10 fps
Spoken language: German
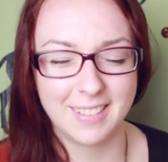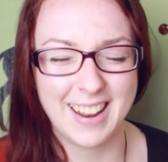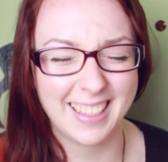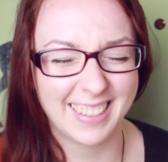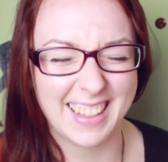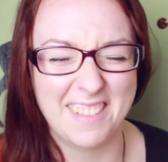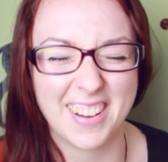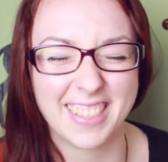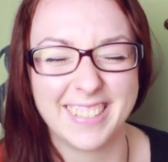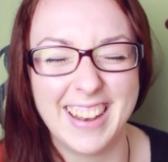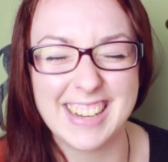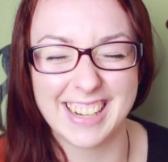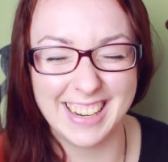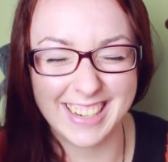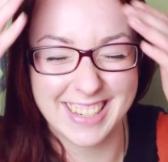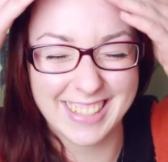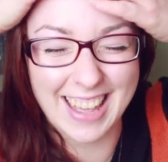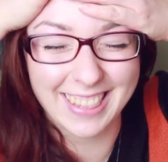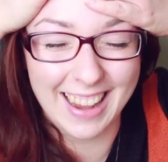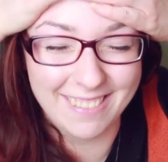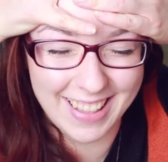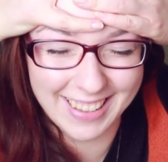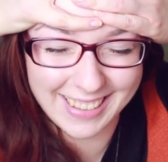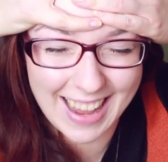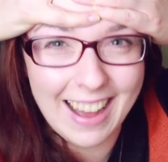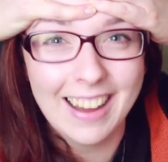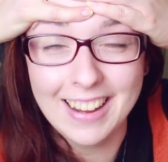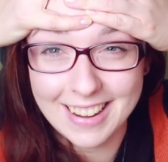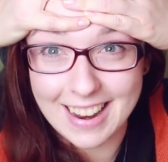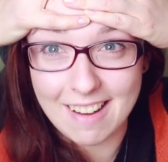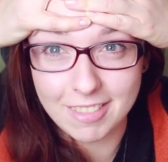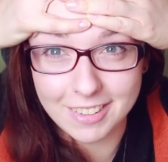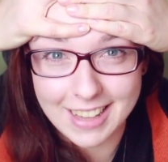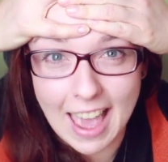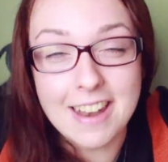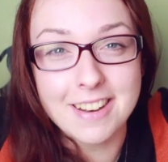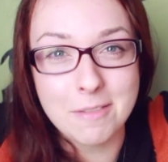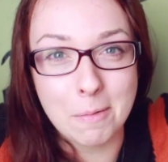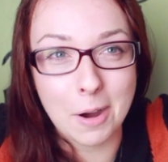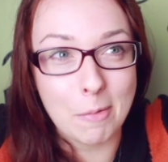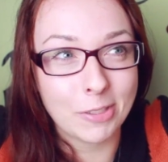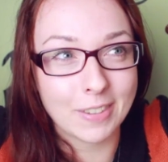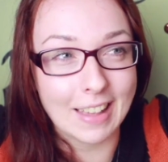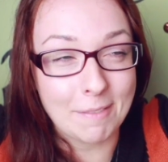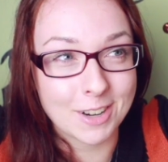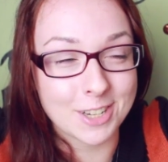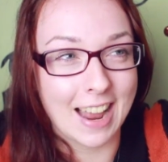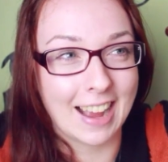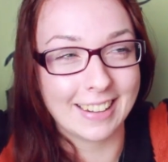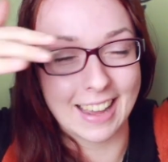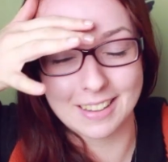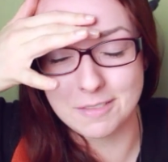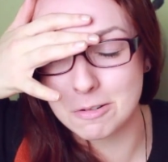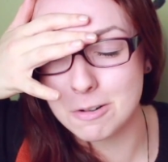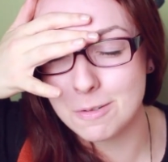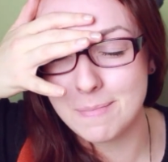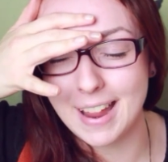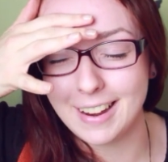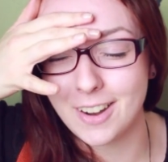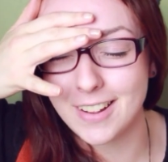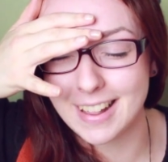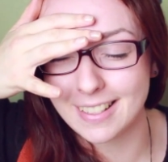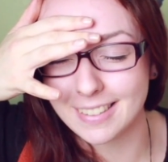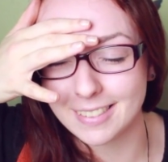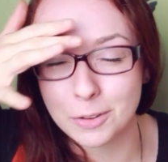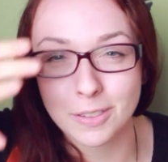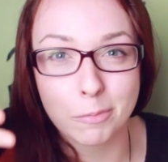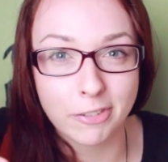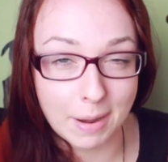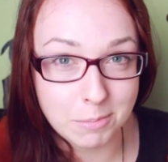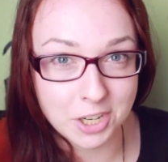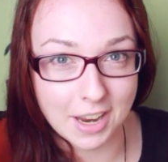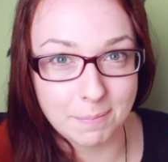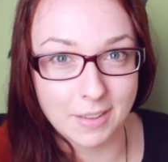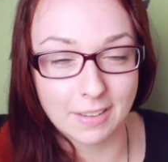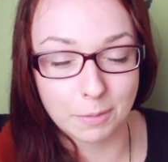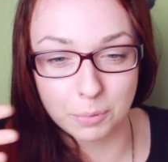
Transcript: Und das ist einfach so lächerlich. Ich saß teilweise da und habe so die Hände über dem Kopf zusammengeschlagen, dachte mir, oh mein Gott, das ist so zum Fremdschämen, dieses